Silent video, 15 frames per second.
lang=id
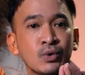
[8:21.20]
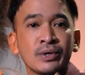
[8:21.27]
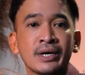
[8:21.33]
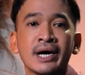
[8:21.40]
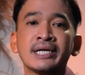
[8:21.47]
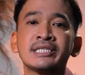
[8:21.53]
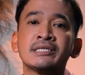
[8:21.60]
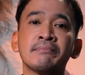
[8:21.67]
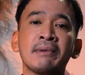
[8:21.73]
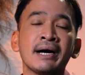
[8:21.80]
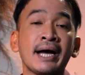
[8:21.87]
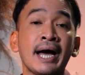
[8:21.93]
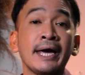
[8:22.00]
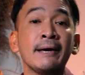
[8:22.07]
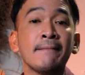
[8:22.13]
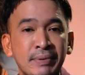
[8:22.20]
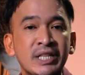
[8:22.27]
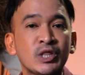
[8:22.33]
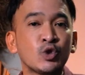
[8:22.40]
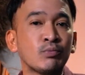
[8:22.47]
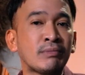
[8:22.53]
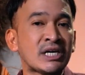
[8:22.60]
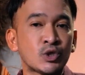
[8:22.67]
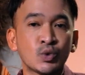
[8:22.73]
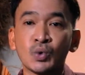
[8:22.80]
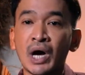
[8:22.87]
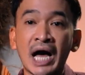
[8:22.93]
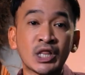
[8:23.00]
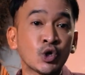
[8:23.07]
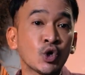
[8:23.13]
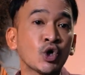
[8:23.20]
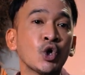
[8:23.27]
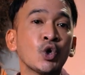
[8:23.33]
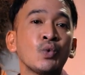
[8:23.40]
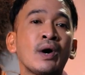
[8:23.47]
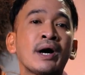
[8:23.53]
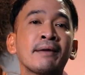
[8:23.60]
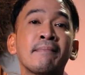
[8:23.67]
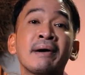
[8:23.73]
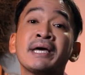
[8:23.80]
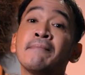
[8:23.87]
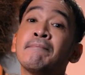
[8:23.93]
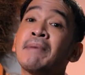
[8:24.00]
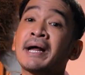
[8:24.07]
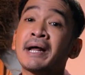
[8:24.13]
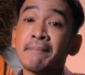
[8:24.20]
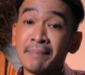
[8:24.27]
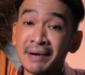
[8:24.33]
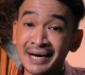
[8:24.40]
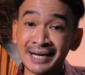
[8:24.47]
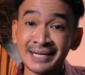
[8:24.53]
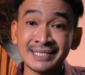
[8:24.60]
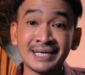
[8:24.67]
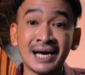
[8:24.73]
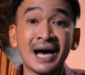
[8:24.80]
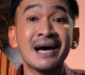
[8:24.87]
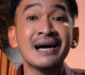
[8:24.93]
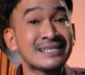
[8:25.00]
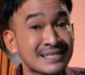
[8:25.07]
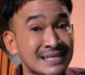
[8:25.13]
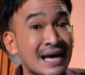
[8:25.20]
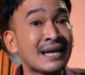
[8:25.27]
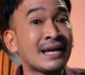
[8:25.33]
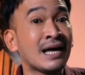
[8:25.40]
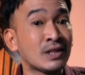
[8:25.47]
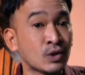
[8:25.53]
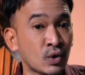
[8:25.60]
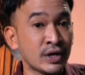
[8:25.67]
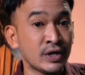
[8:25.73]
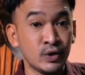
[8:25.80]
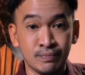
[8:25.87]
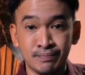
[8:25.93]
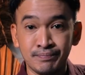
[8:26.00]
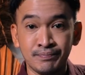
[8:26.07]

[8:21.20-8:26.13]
digunakan sebagai pintu masuk atau keluar bagi para pekerja sanatorium.